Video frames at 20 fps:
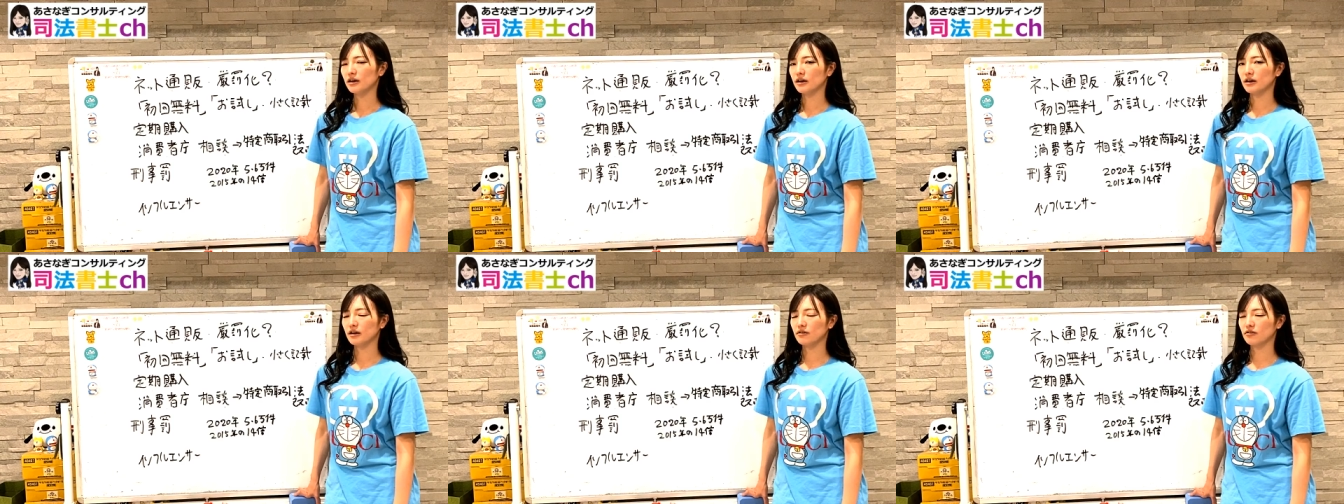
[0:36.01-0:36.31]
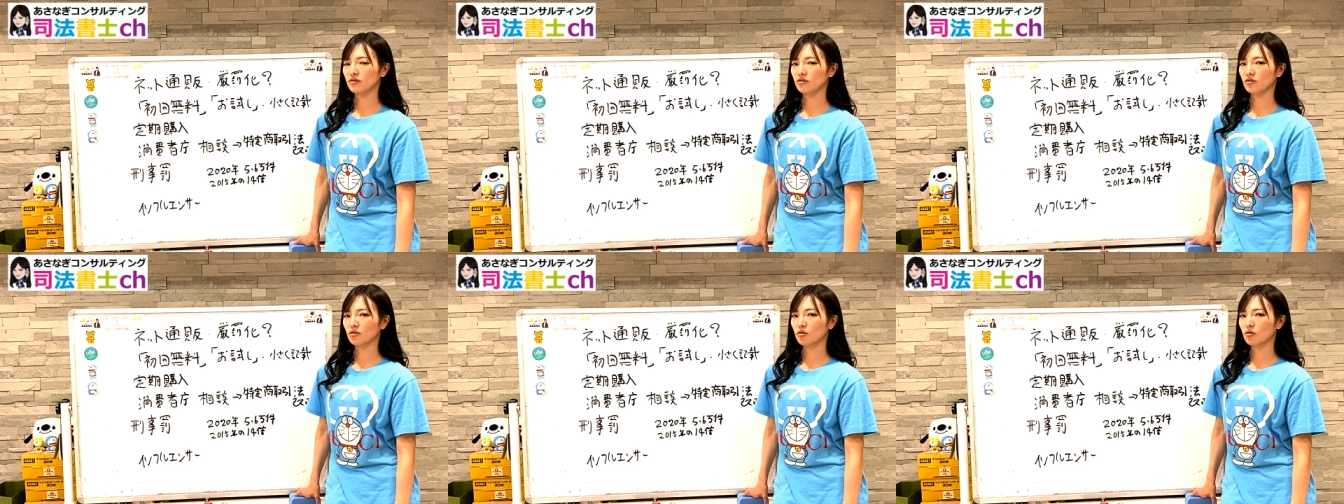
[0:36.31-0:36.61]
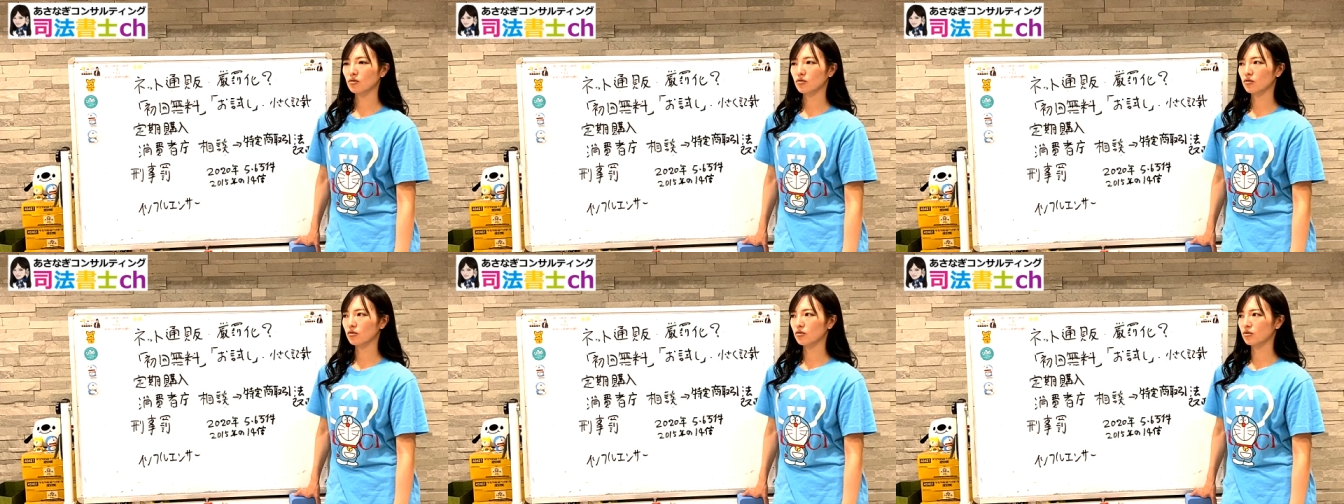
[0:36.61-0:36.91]
えずっ
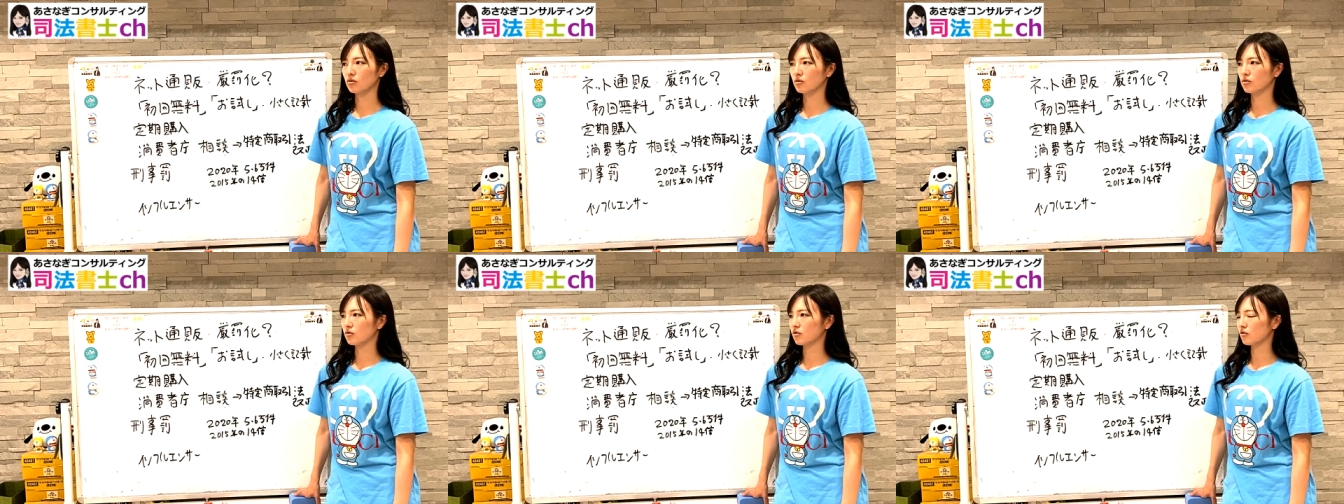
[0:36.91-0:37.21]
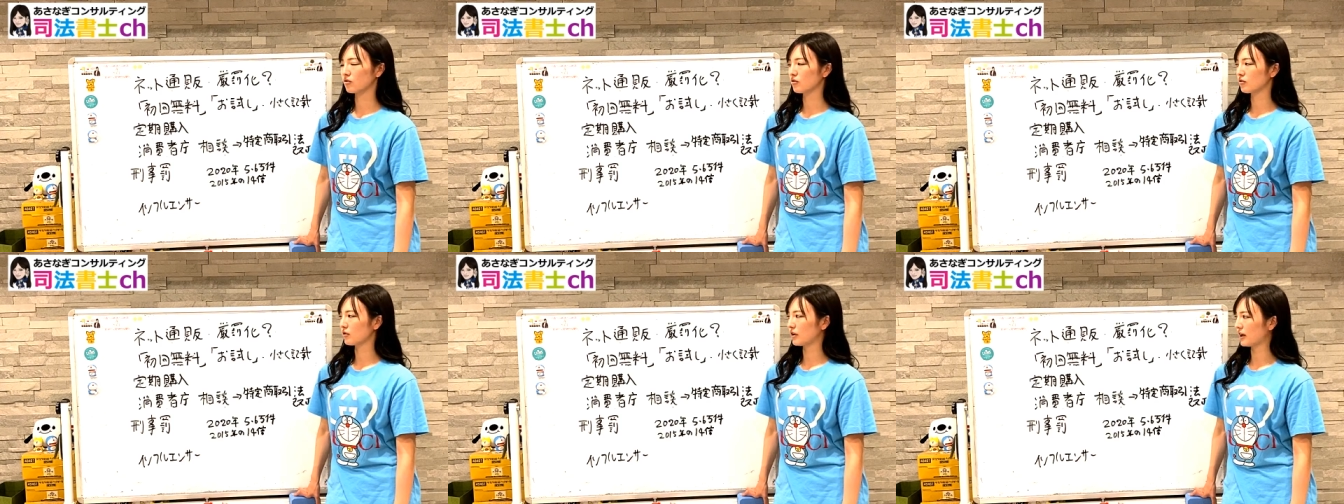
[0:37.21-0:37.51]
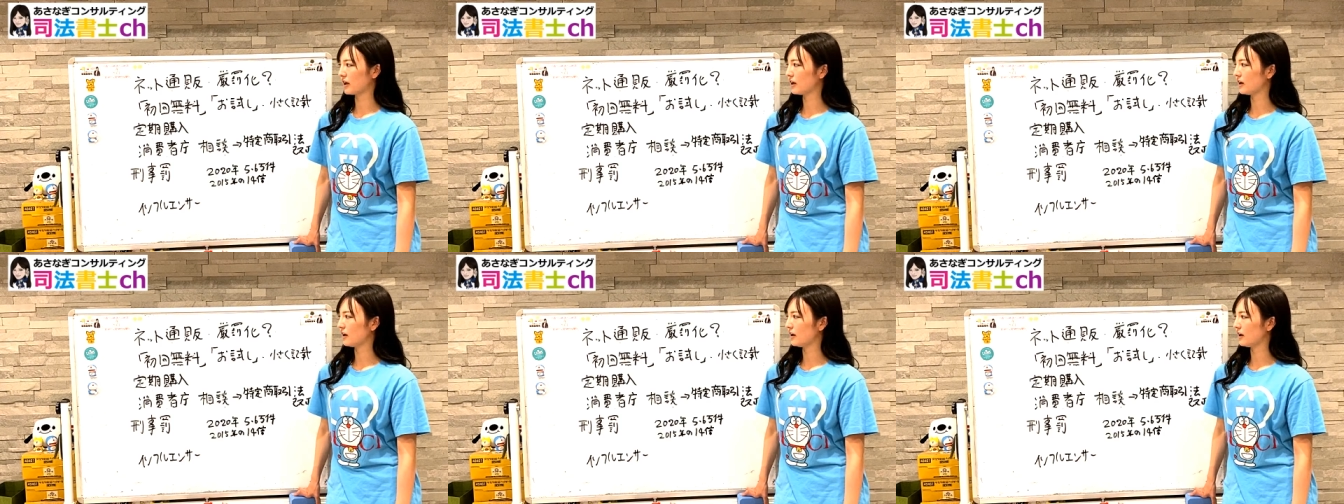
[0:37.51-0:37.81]
とを
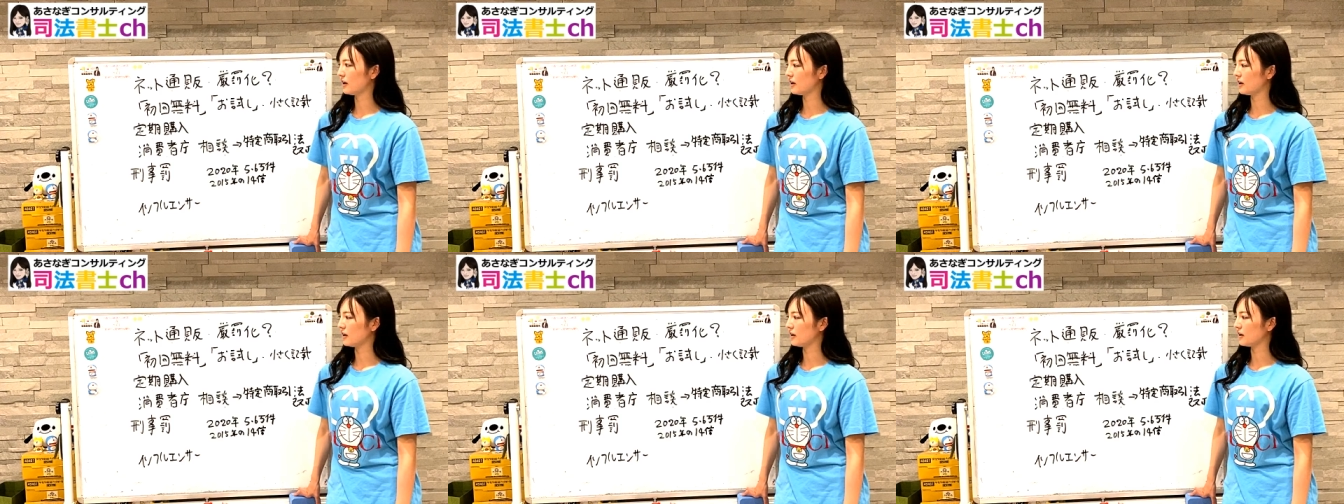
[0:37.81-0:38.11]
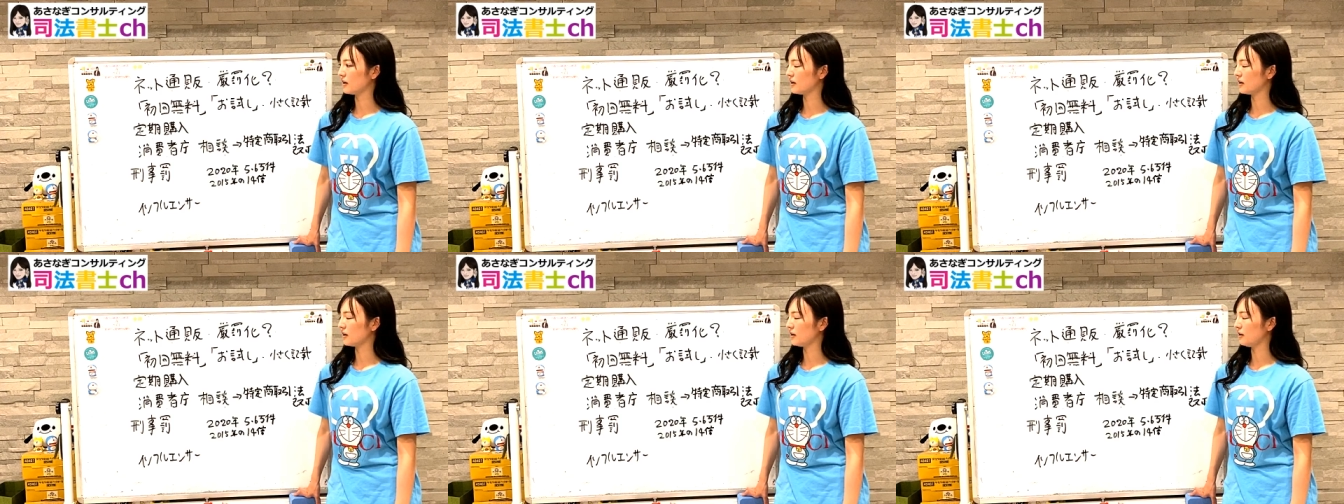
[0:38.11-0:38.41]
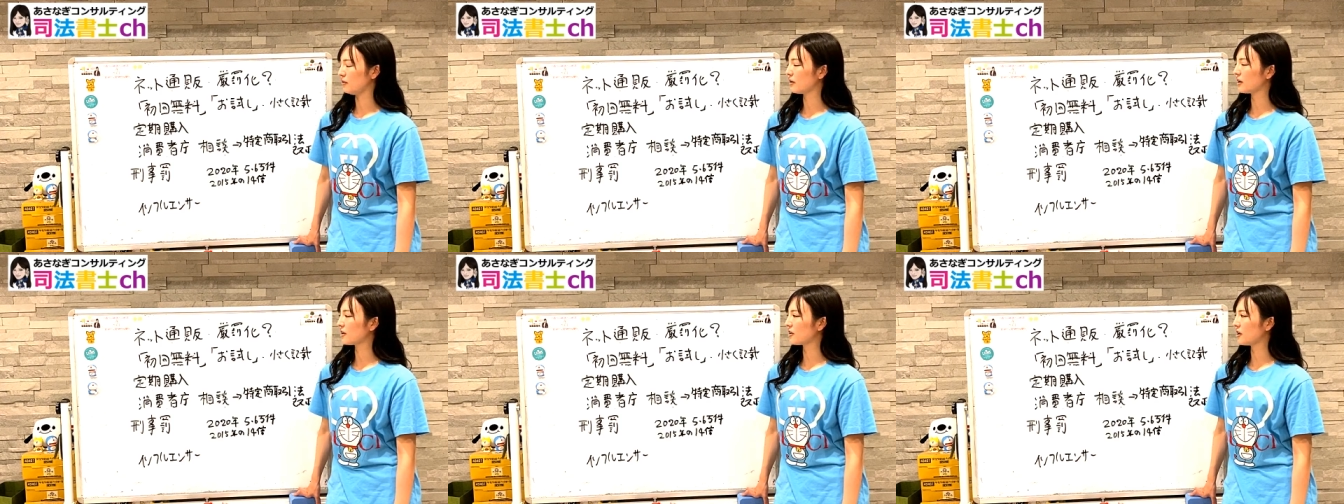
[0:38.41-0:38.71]
ね、
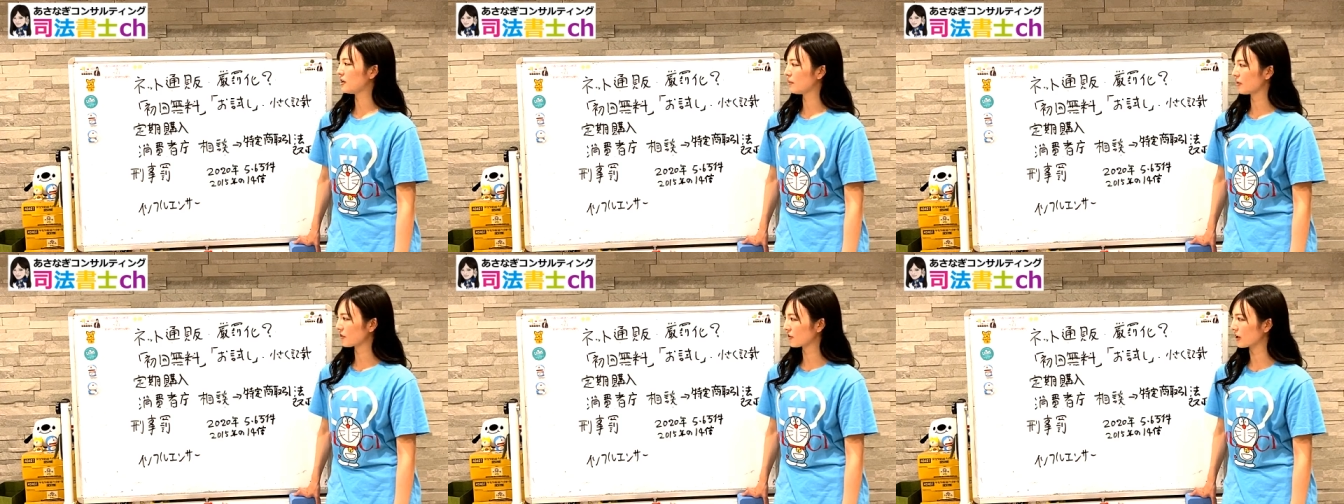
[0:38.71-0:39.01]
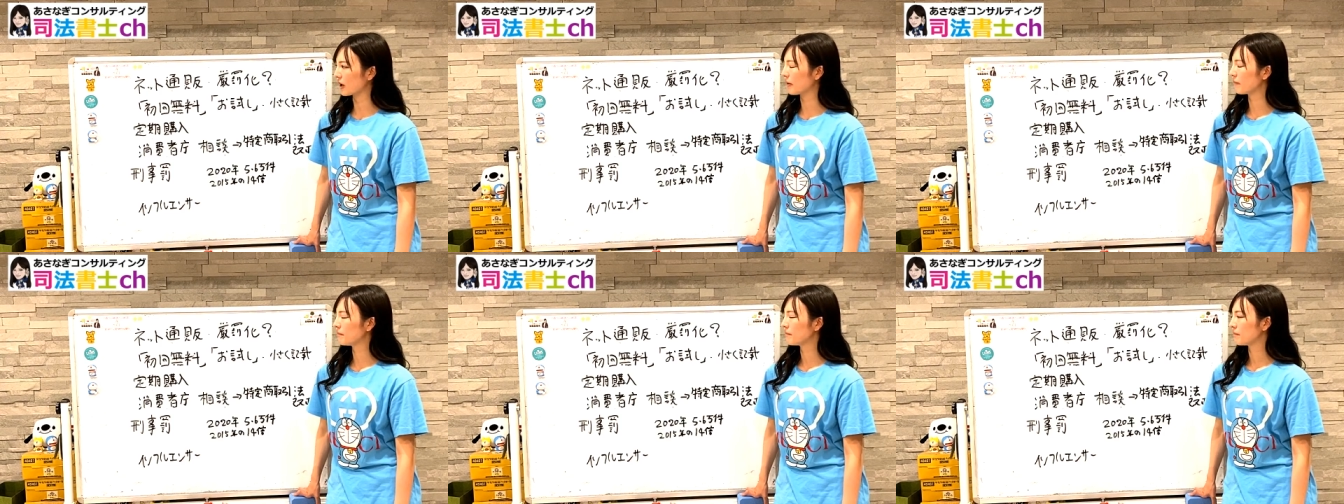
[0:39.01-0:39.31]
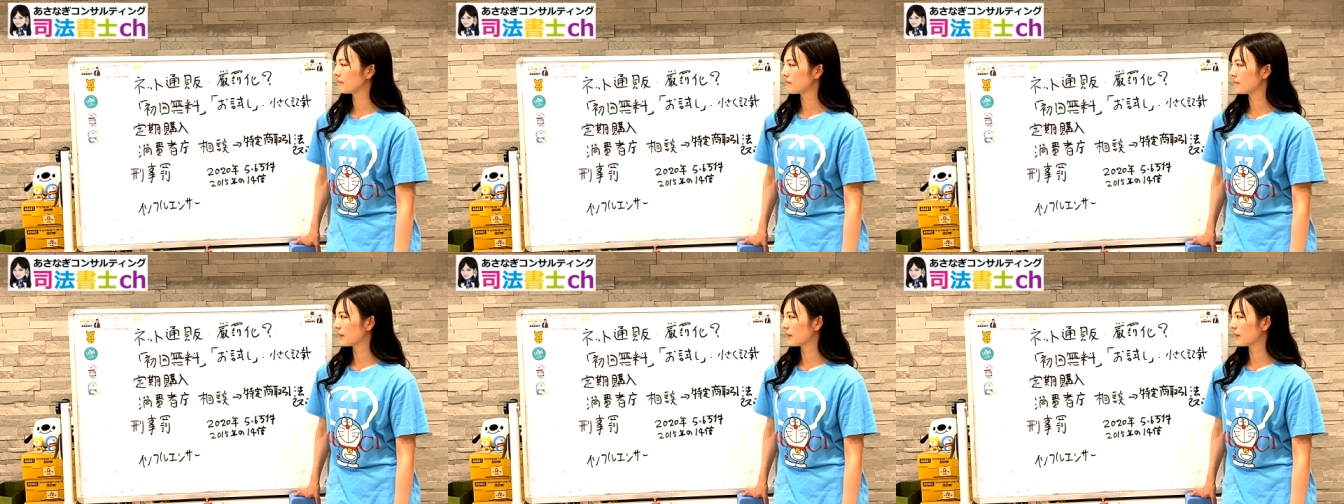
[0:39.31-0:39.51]
えー、言われていました。